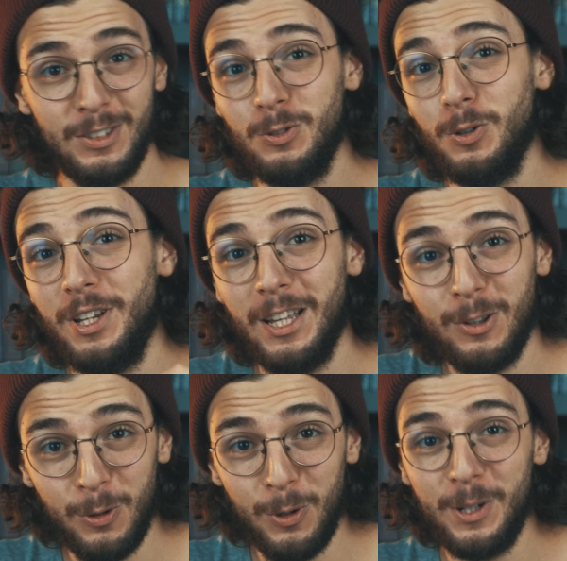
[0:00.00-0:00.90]

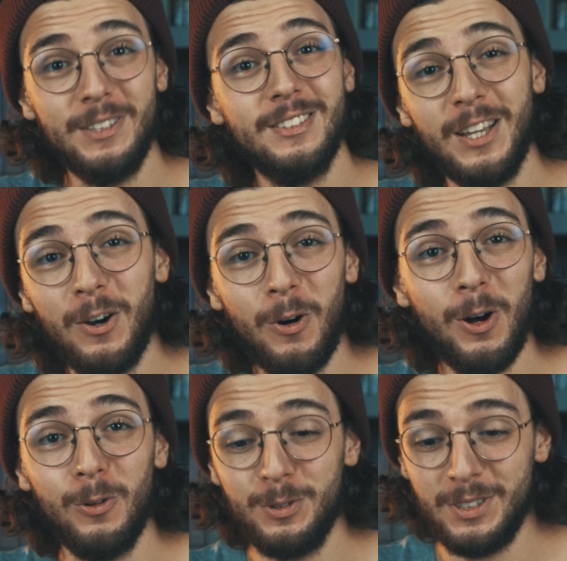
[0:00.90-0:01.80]
historiadores,
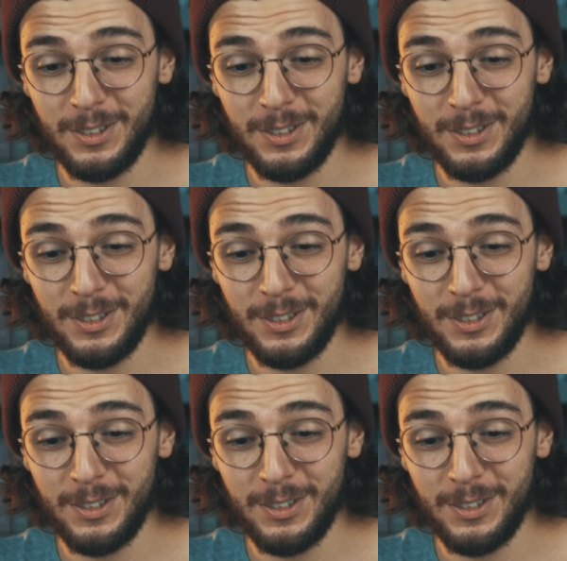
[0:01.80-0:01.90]
teólogos,